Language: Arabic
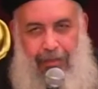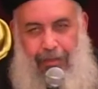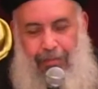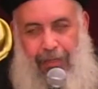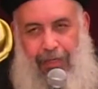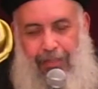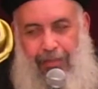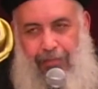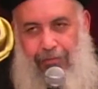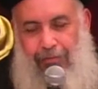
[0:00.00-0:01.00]
لما قعدت
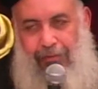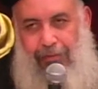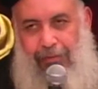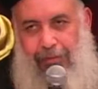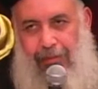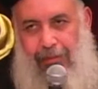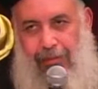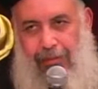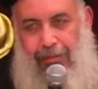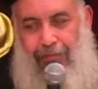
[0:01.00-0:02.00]
أفوت
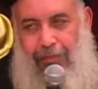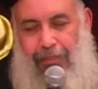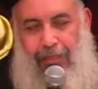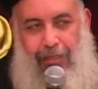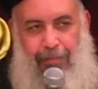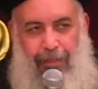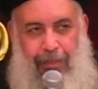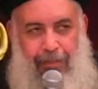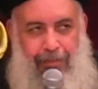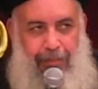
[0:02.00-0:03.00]
في الترجمة
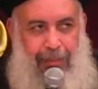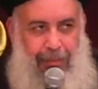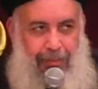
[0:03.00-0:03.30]
العربي